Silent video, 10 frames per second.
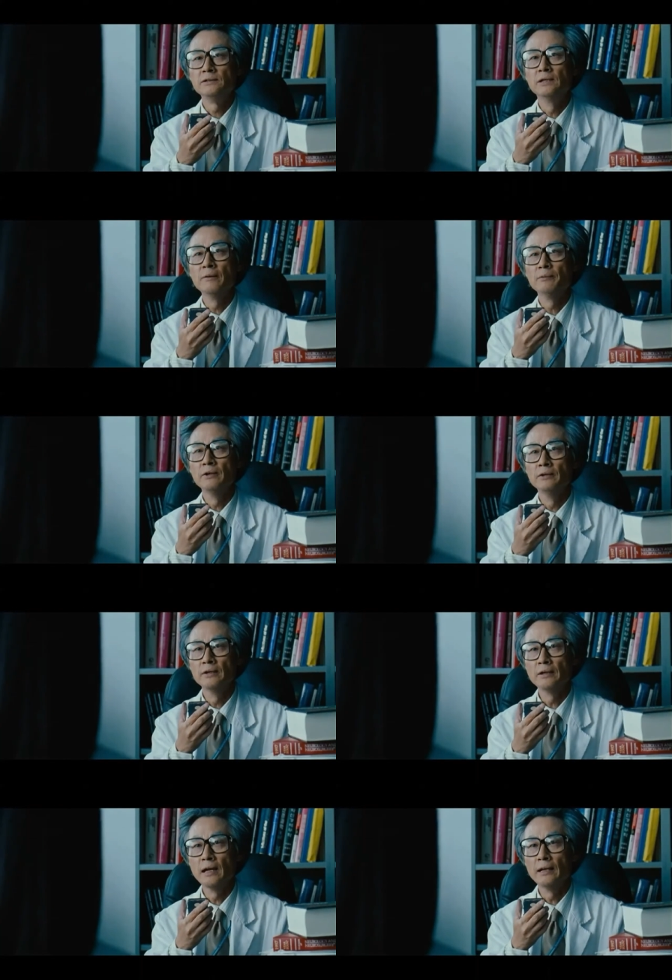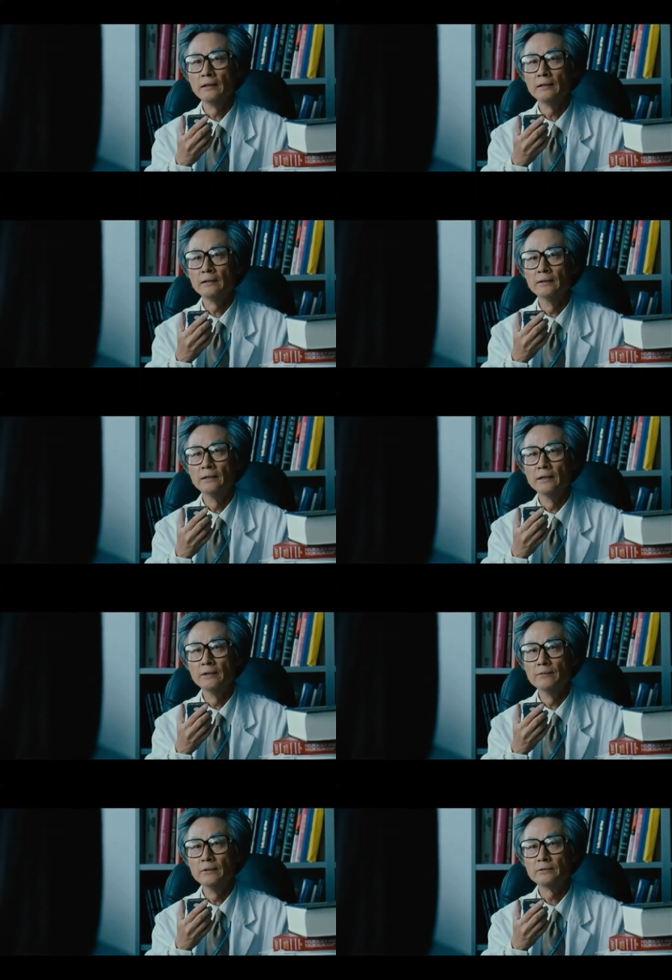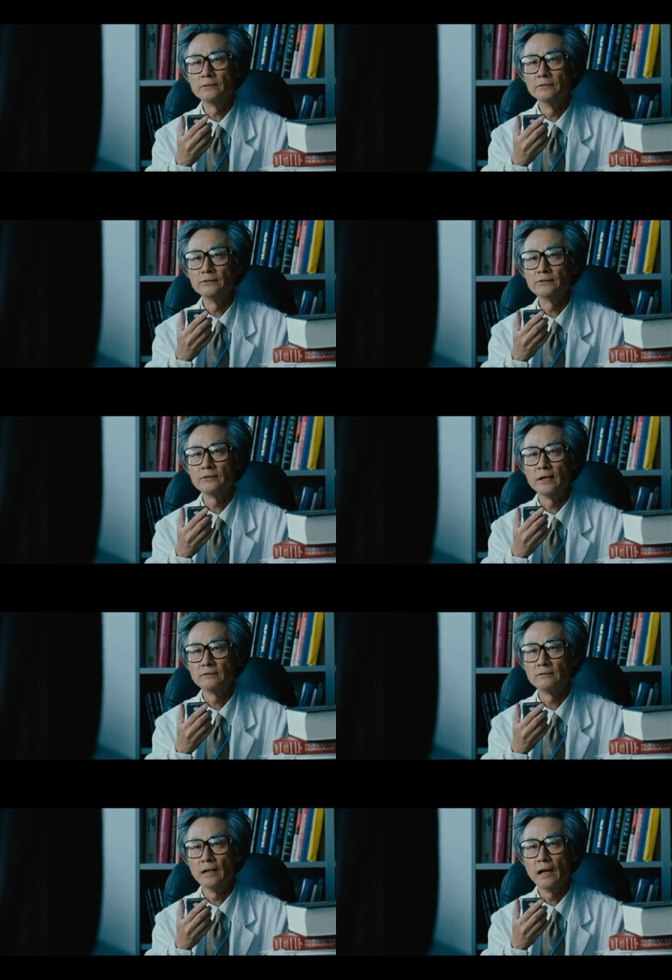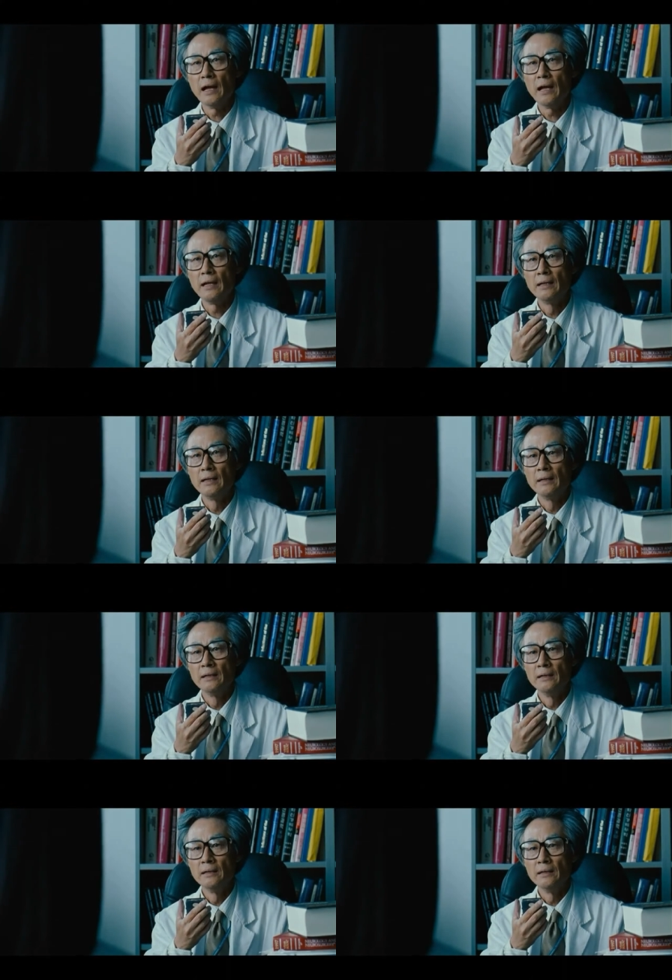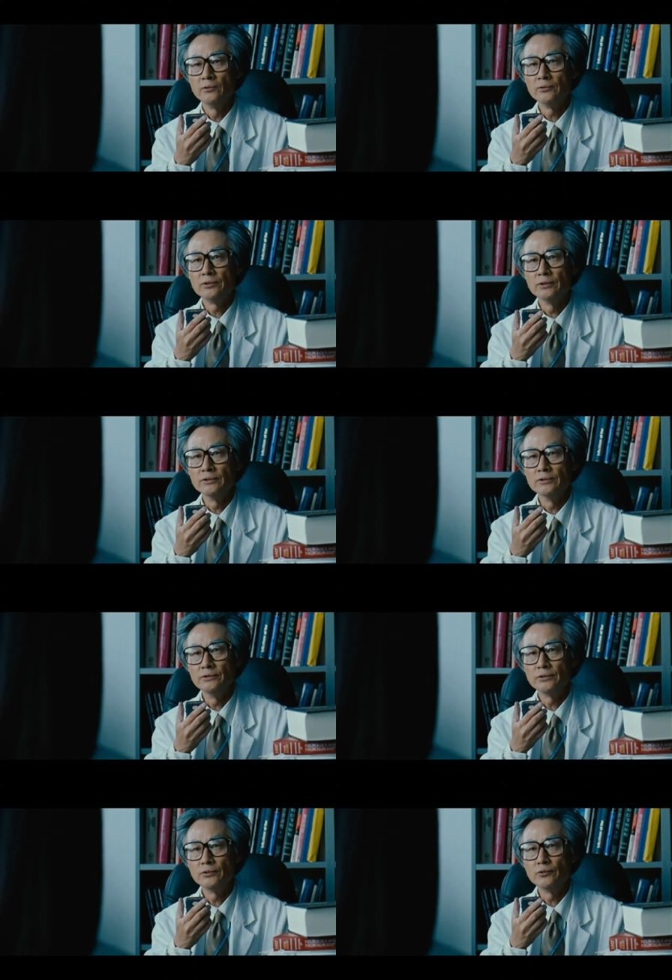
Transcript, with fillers: सवाल करते हैं वो कहते हैं कि हाल ही में कुछ ऐसा हुआ कि तुम बेहोश हो गई हो